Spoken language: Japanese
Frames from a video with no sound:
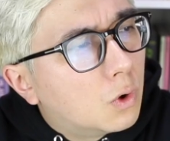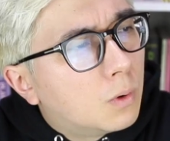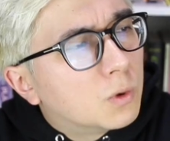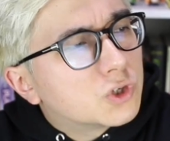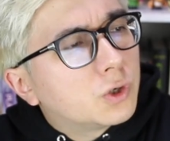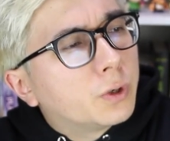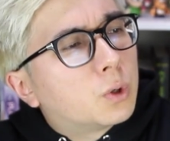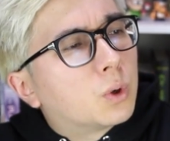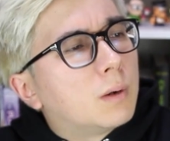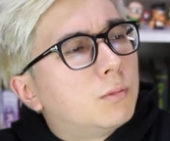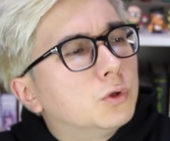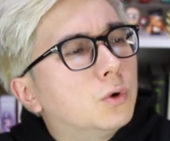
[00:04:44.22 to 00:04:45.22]
面白い
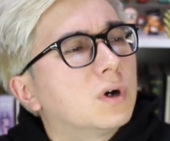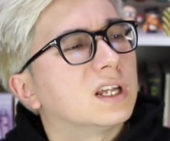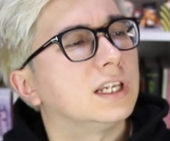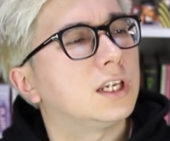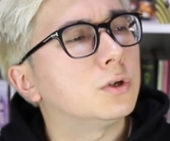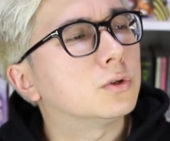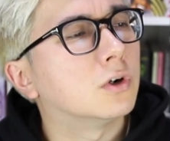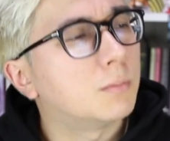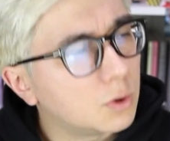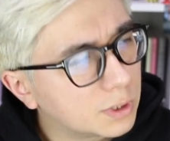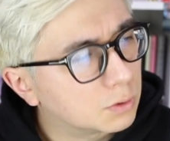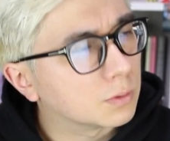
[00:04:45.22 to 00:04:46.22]
コラボ動画できると
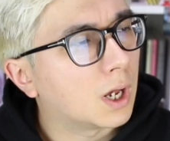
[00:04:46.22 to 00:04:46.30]
思うけど